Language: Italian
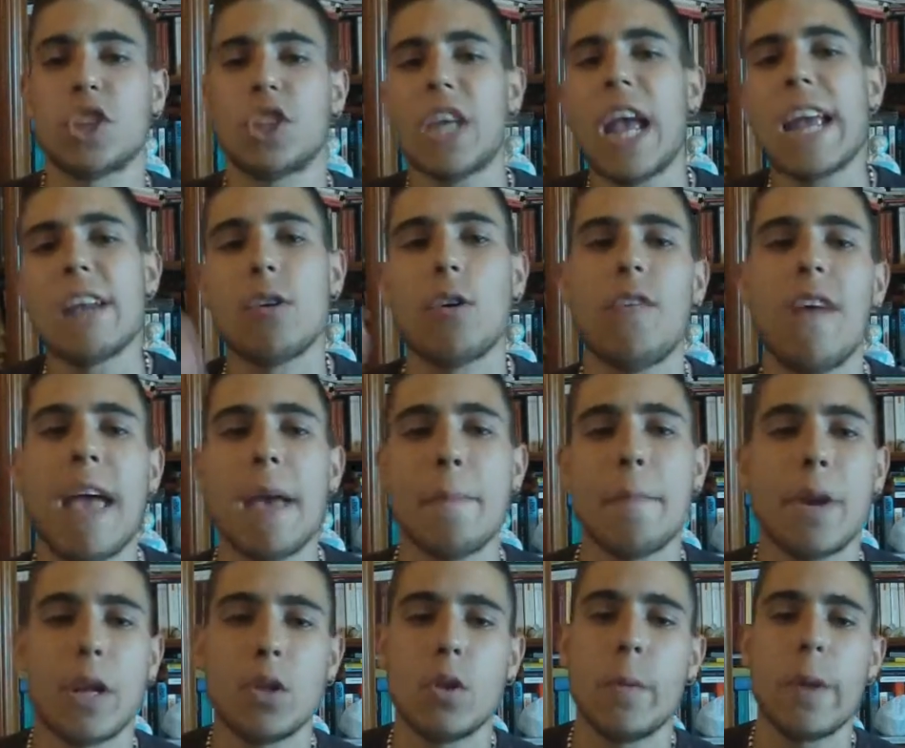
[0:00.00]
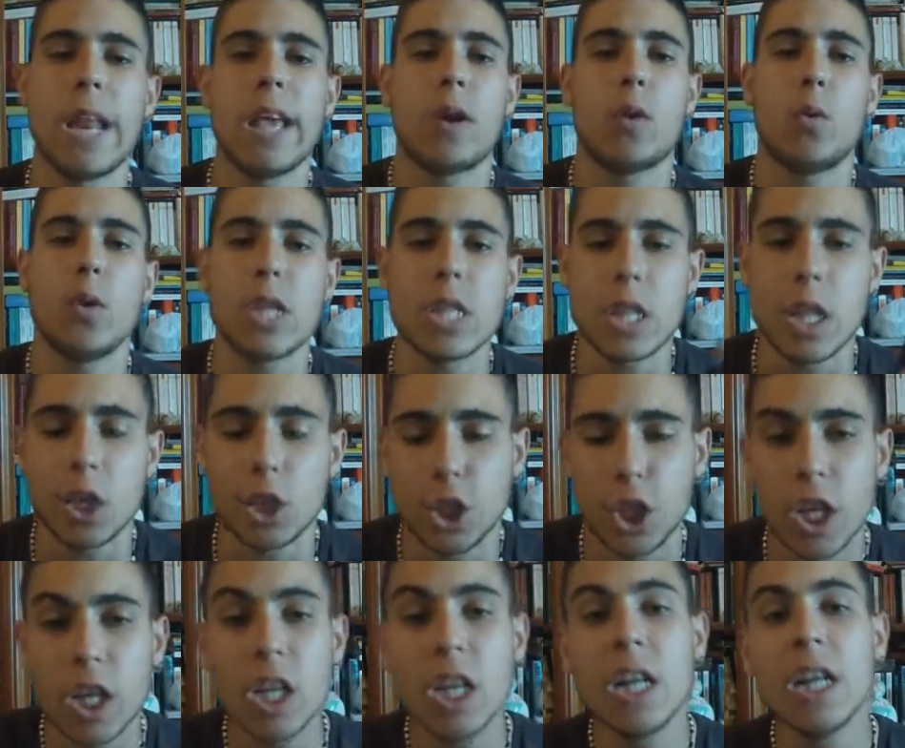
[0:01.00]
6 novembre
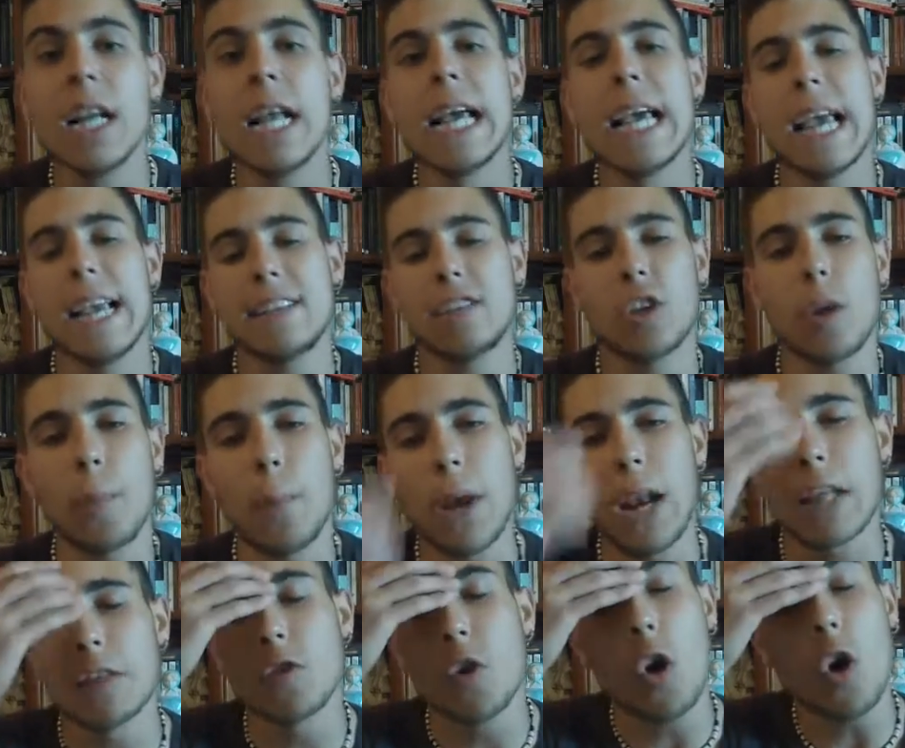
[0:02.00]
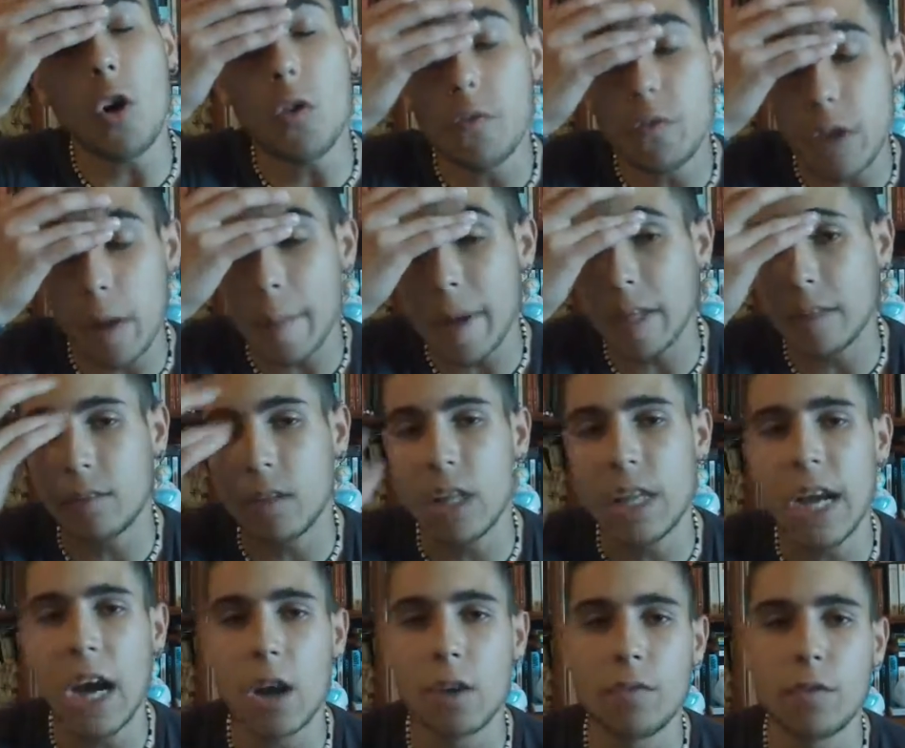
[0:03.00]
2015 e sto parlando ovviamente
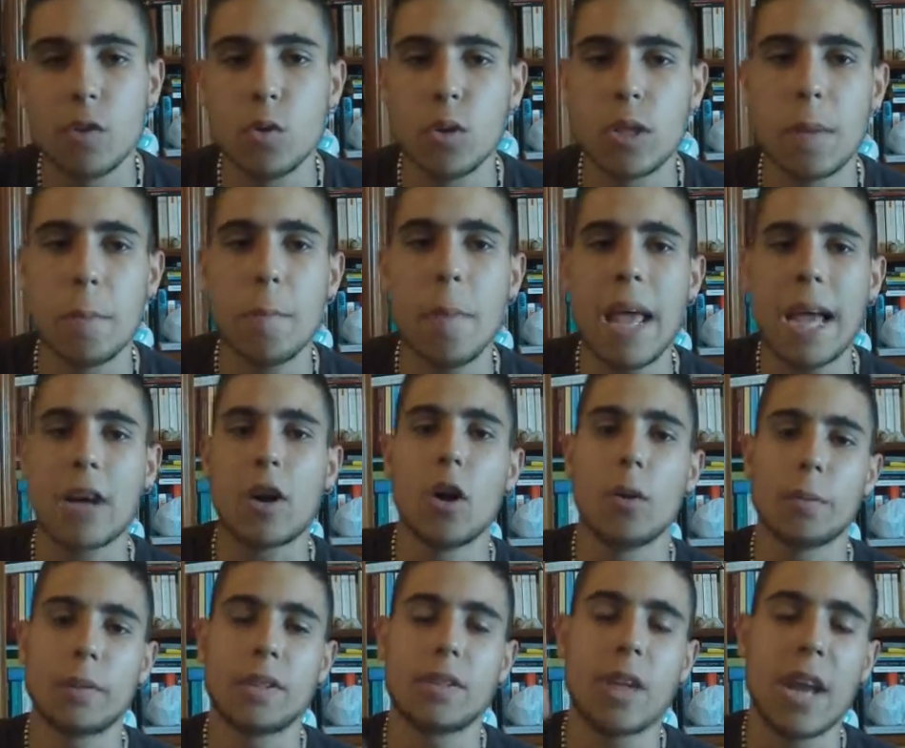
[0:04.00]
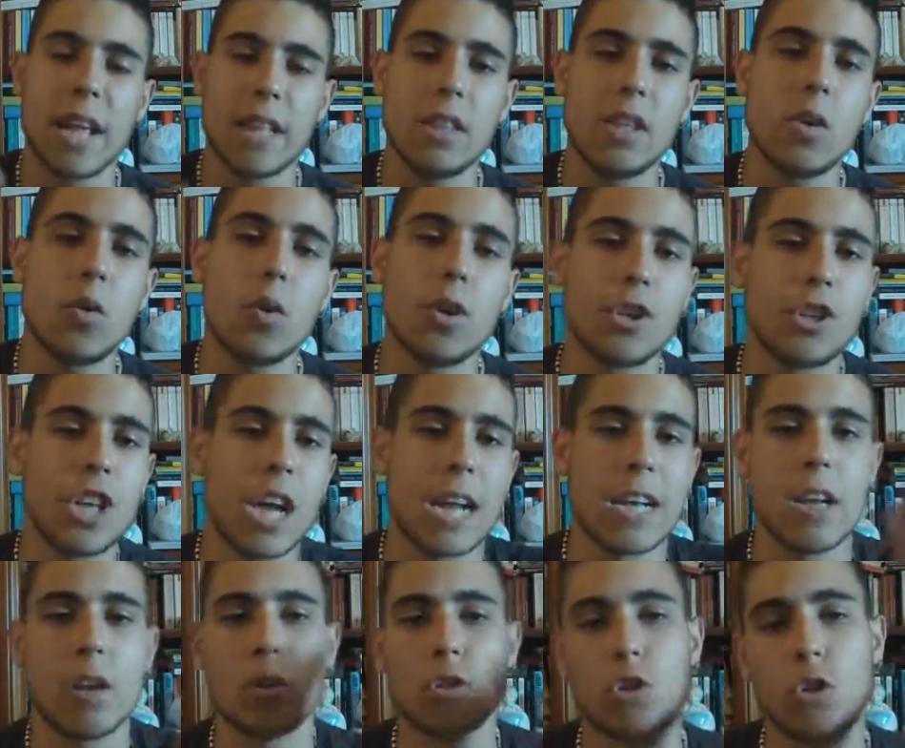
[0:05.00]
di Call of Duty Black Ops 3 di cui già
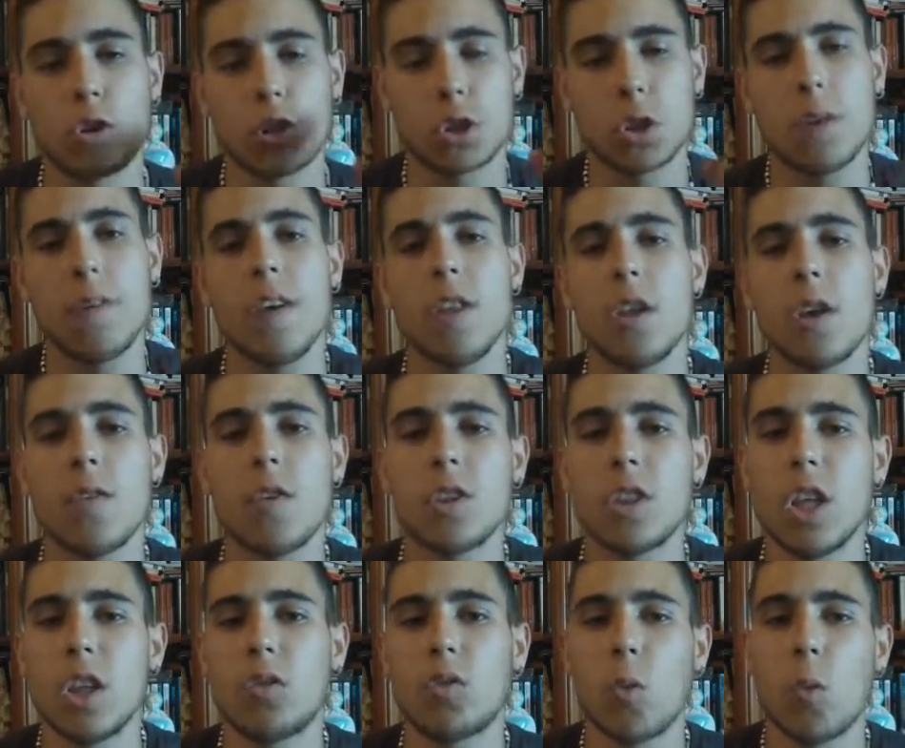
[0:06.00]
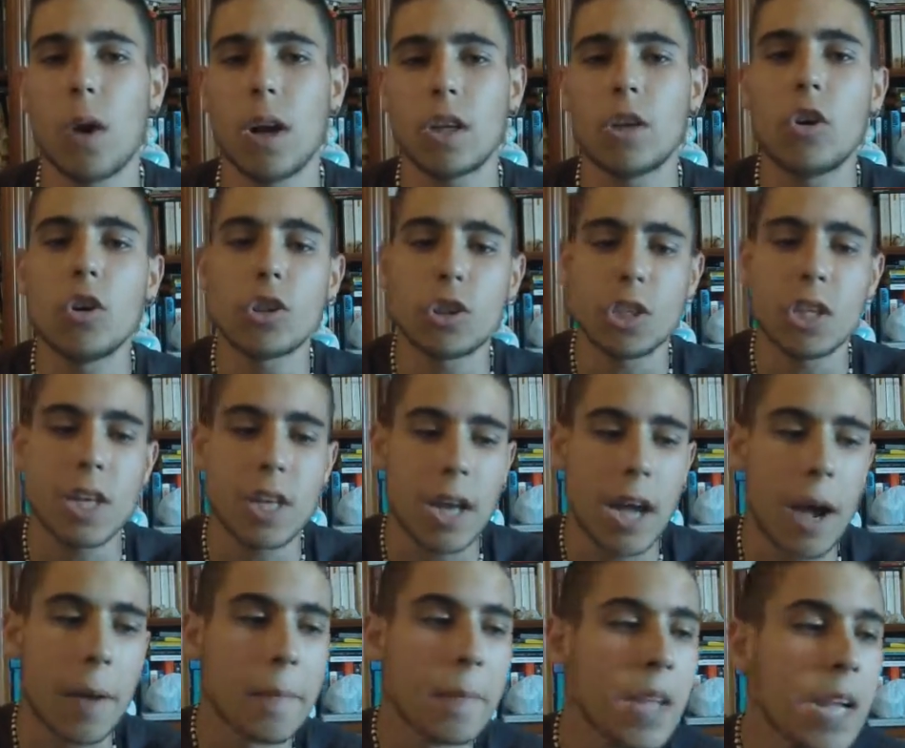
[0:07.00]
nello scorso video vi ho detto
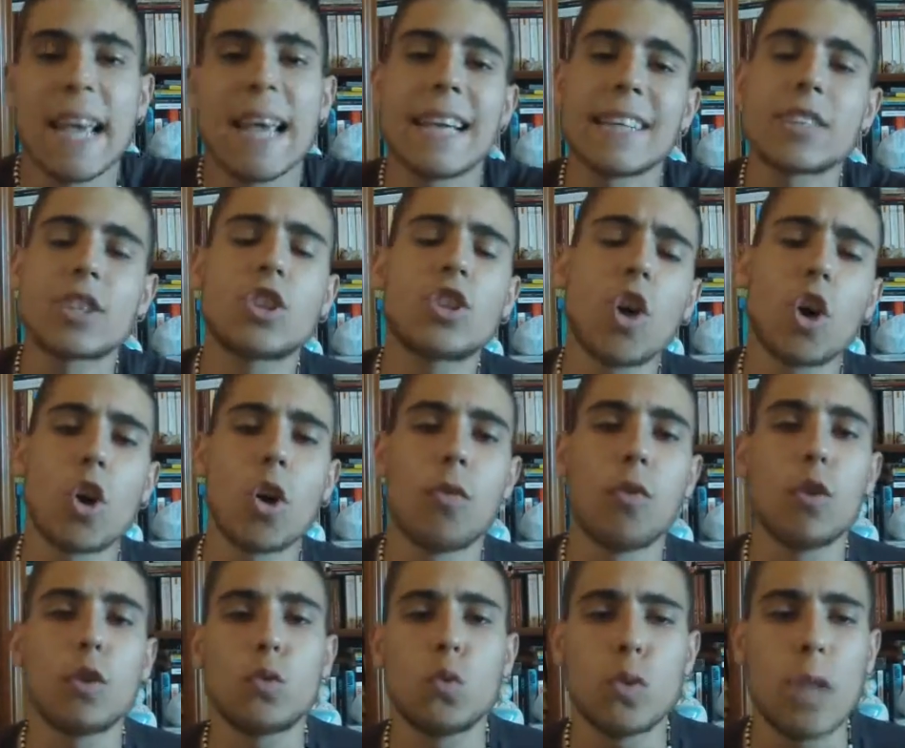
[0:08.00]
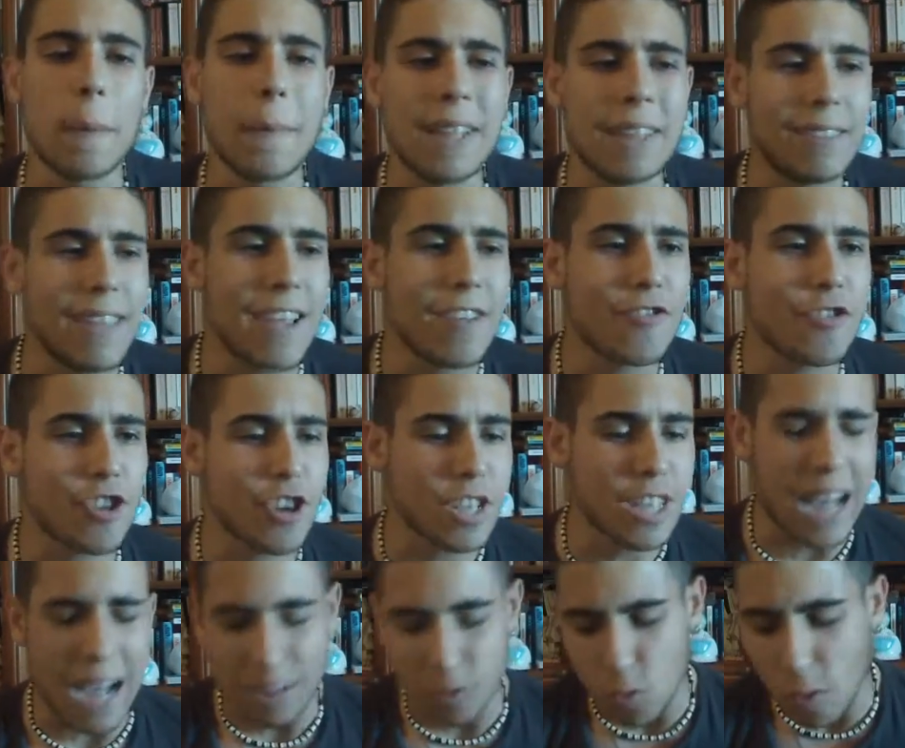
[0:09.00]
qualcosina e sono fottutamente
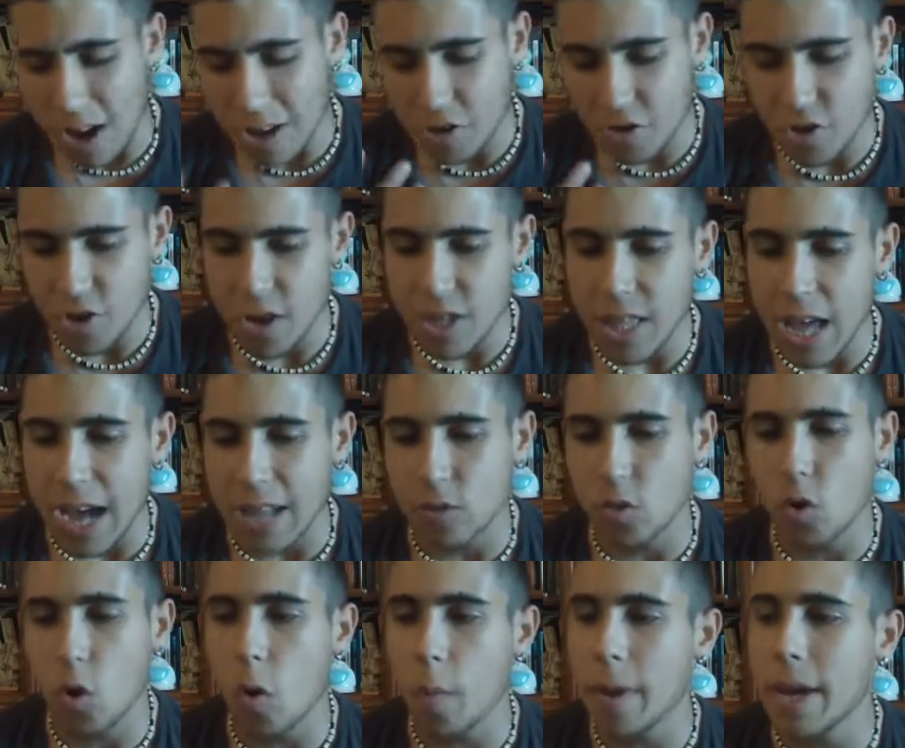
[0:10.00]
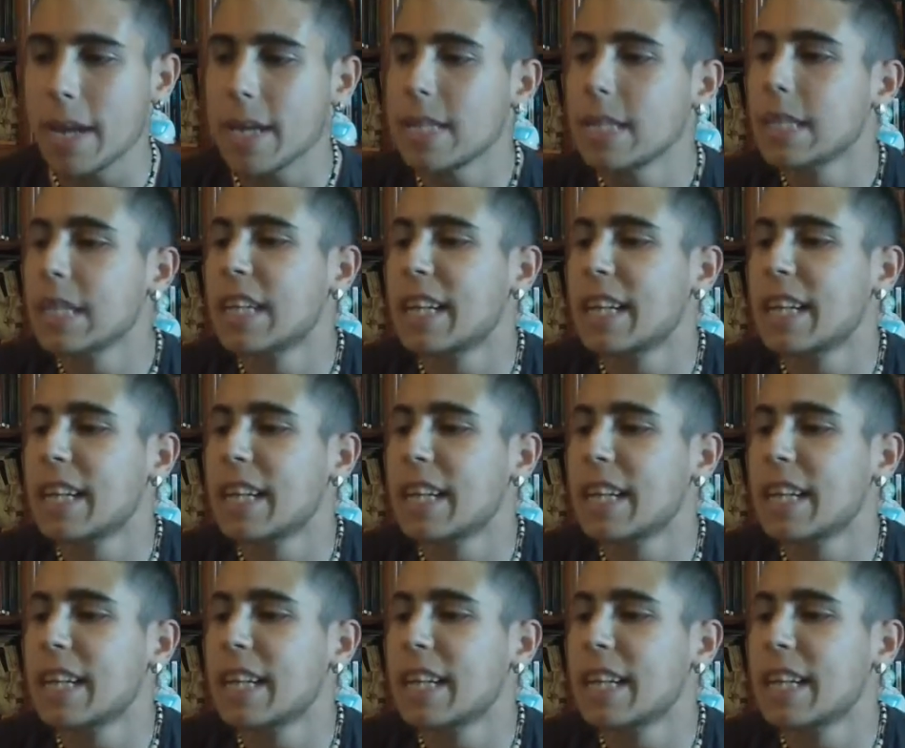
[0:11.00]
eccitato, agitato come,